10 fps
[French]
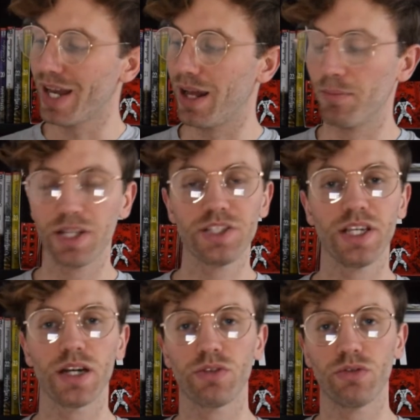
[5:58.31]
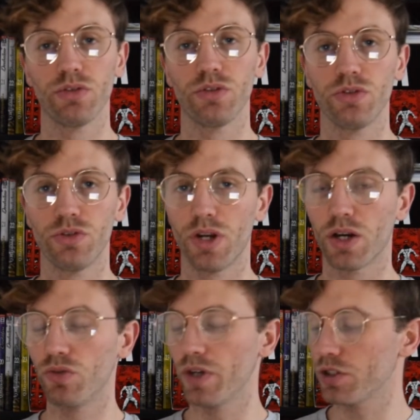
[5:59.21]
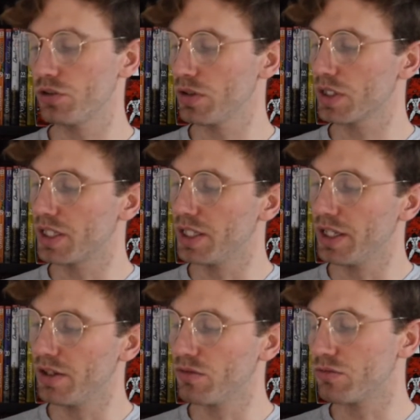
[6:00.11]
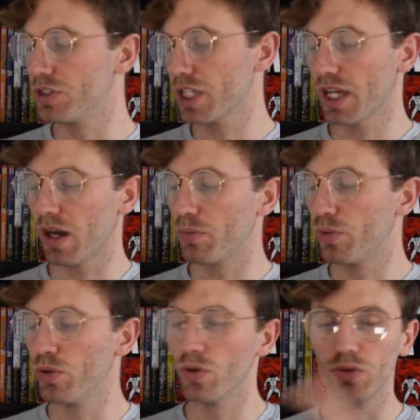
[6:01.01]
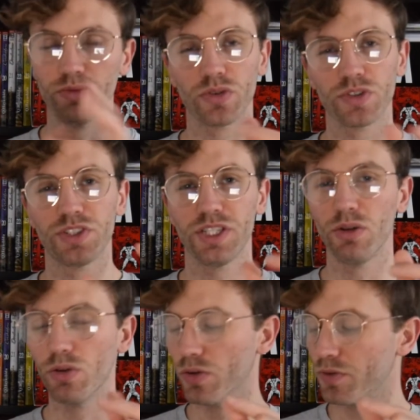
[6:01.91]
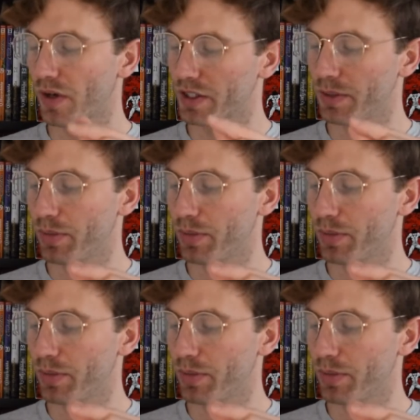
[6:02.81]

la matière de, la couverture qui on dirait un peu dans le style, enfin je sais